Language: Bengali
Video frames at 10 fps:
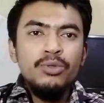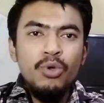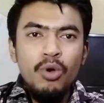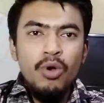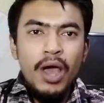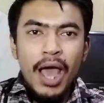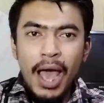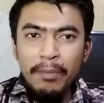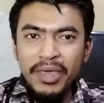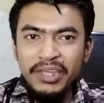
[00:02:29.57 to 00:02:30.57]
তো
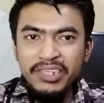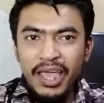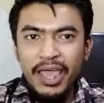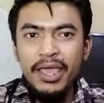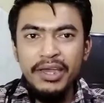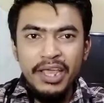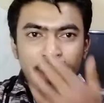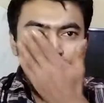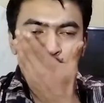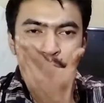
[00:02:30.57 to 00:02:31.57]
আমি যে
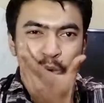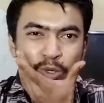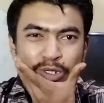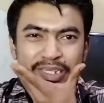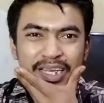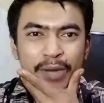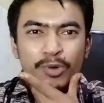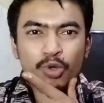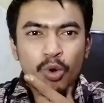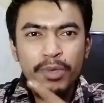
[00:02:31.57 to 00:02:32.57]
নিরাপদ ওষুধ
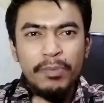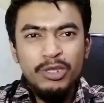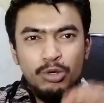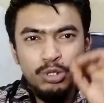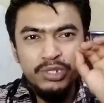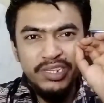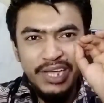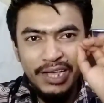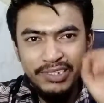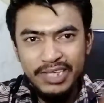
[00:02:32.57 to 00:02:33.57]
নিরাপদ হোমিওপ্যাথিক ওষুধটি
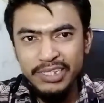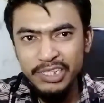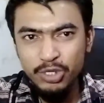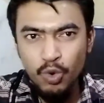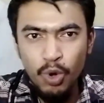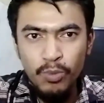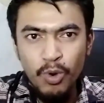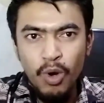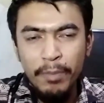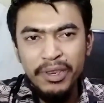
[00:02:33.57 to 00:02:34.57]
সাজেস্ট করব
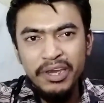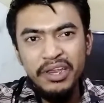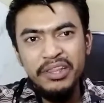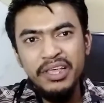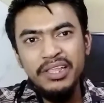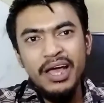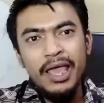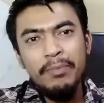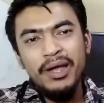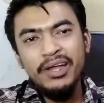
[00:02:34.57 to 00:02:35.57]
আপনি নির্দ্বিধায়
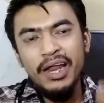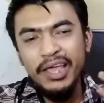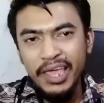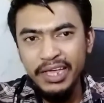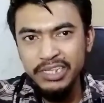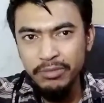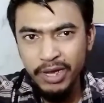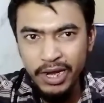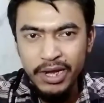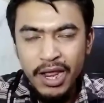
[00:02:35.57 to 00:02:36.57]
একবারে টানা খেয়ে যেতে
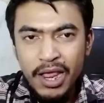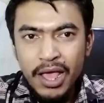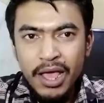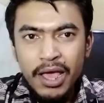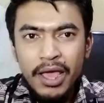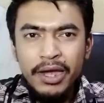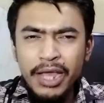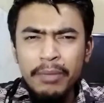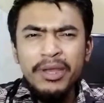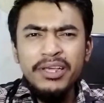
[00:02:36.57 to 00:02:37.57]
পারেন
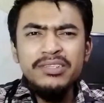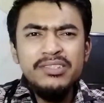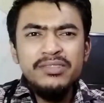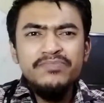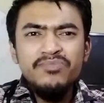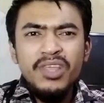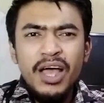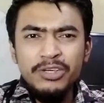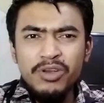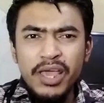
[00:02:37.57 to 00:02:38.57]
ডায়াবেটিস
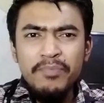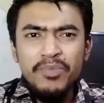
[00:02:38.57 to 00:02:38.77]
আসলে